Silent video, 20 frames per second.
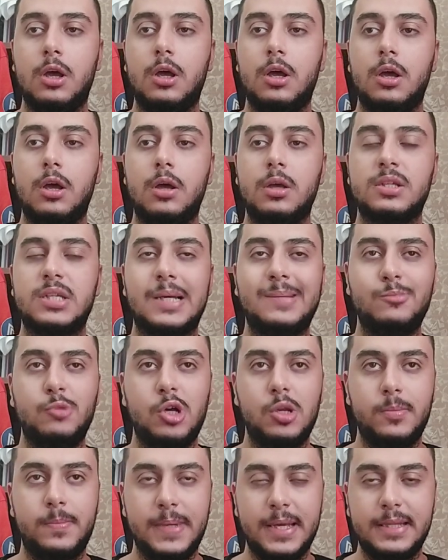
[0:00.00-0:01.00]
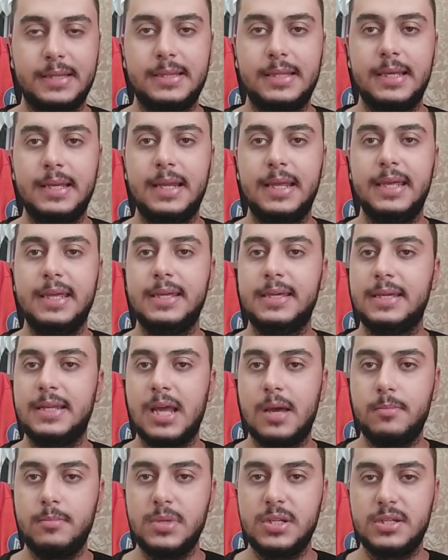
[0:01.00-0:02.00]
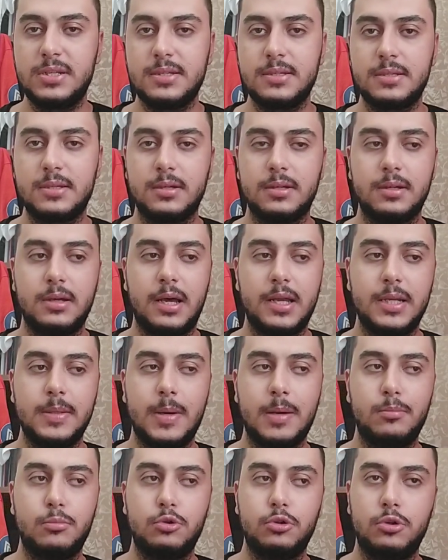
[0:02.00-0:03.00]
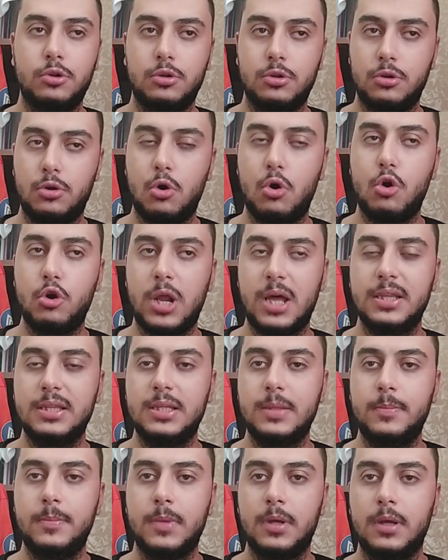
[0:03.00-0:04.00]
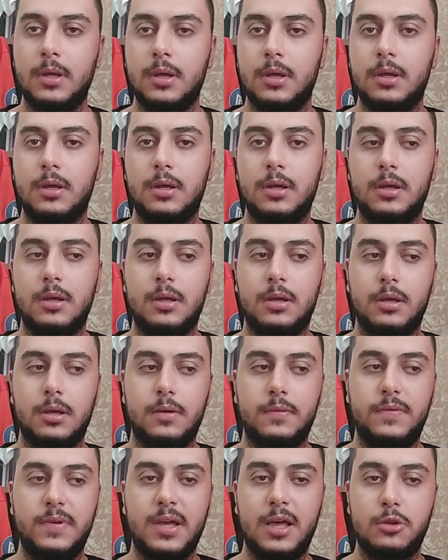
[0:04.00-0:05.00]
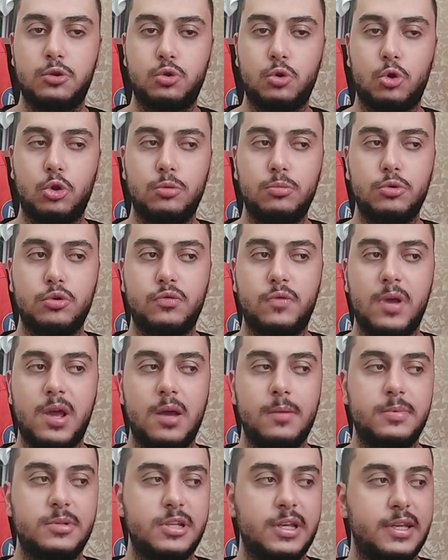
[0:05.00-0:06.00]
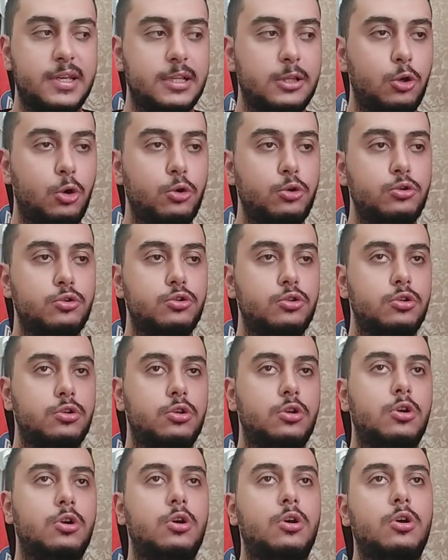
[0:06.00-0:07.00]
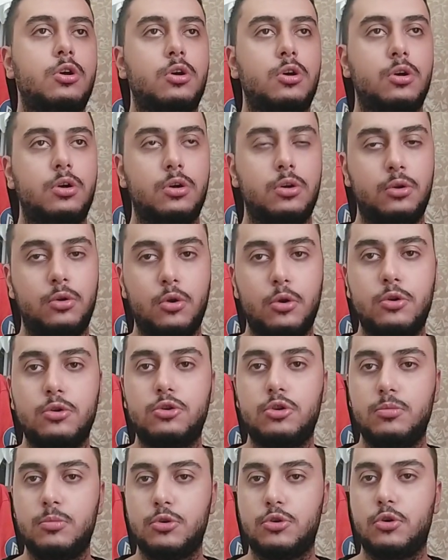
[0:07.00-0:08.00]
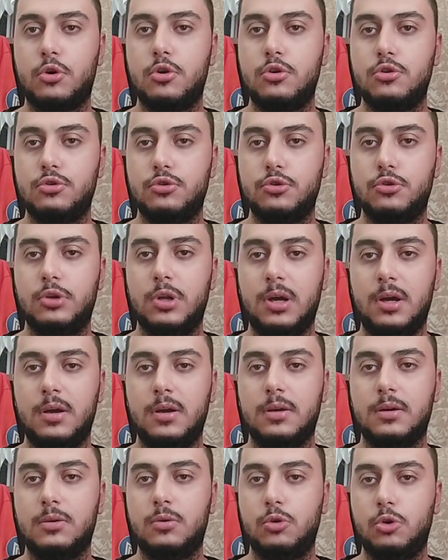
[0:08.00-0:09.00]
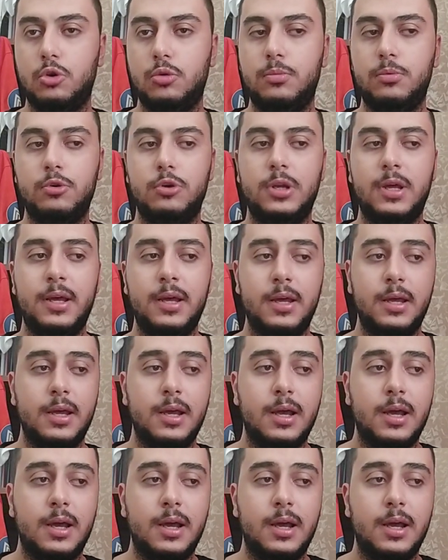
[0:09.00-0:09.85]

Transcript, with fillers: E, Samuel Piyet ile ilgilenmişiz. Yani ben bunu öğrendim. E, fiyat sorulmuş veya bir şekilde oyuncu görüşmüş oyuncuyla, kulübüyle.